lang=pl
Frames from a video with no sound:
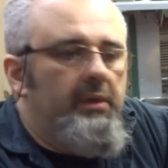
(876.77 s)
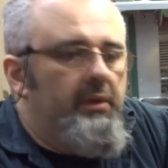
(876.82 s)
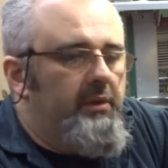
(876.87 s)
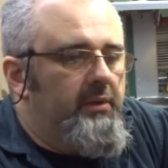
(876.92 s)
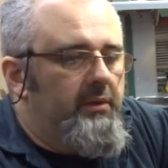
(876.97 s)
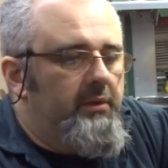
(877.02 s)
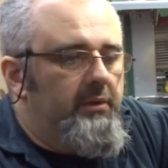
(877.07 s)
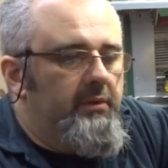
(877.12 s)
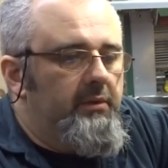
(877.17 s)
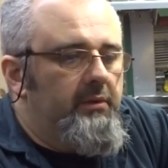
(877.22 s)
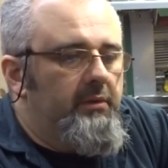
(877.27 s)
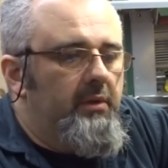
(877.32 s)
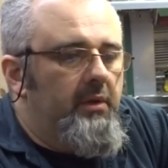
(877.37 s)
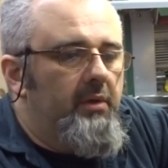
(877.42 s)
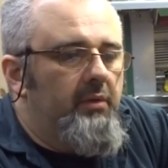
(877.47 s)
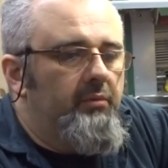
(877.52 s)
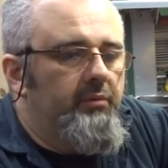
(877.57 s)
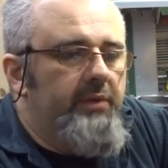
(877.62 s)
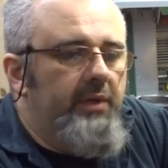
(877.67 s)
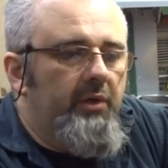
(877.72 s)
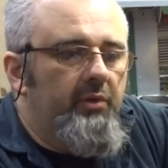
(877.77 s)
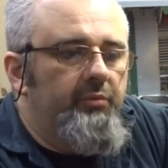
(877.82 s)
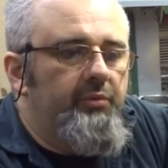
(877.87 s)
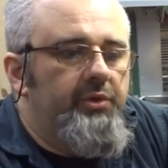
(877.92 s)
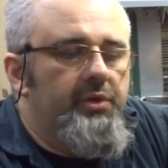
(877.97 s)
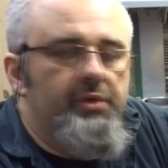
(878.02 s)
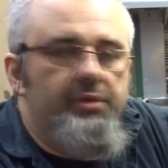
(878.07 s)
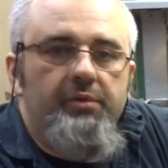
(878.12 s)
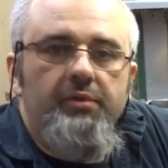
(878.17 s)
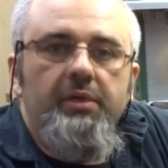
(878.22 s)
E, udało mi
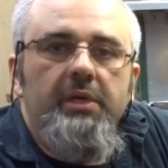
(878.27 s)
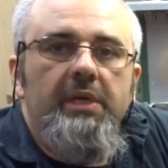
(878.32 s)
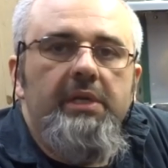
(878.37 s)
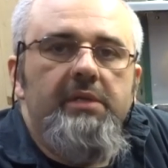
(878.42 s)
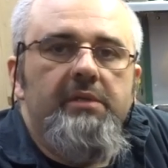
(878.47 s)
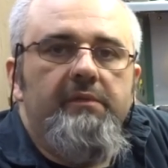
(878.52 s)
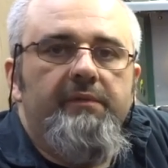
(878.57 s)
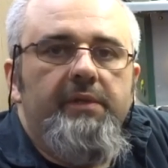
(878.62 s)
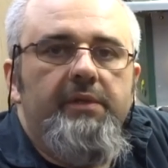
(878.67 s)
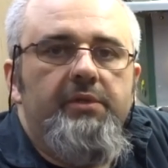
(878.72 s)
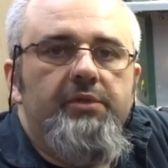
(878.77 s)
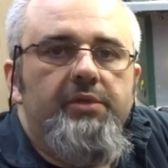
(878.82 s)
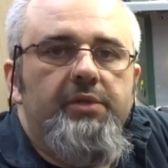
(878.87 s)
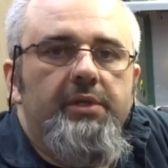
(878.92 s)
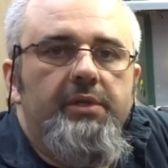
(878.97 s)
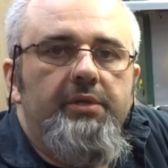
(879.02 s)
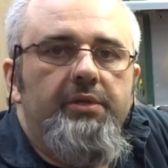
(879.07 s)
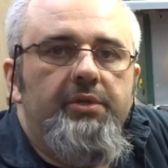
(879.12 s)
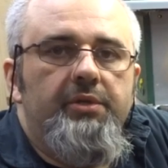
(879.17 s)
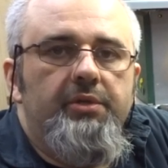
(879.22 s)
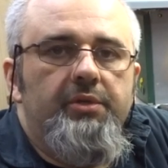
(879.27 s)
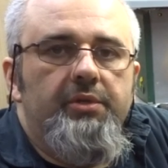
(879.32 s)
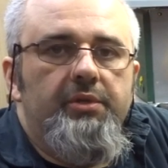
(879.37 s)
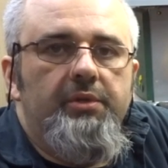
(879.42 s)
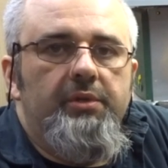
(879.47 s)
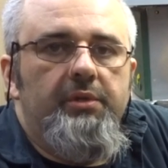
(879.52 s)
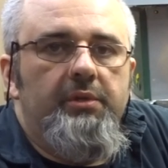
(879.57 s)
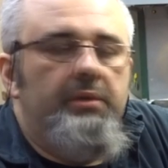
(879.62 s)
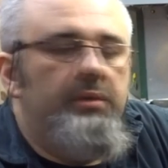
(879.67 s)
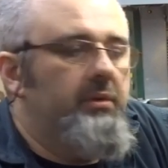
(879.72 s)
się zorganizować
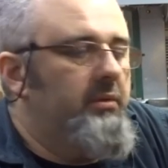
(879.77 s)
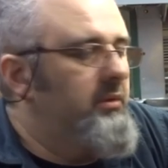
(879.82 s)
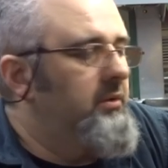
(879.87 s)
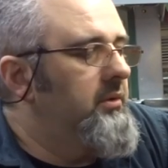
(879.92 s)
części.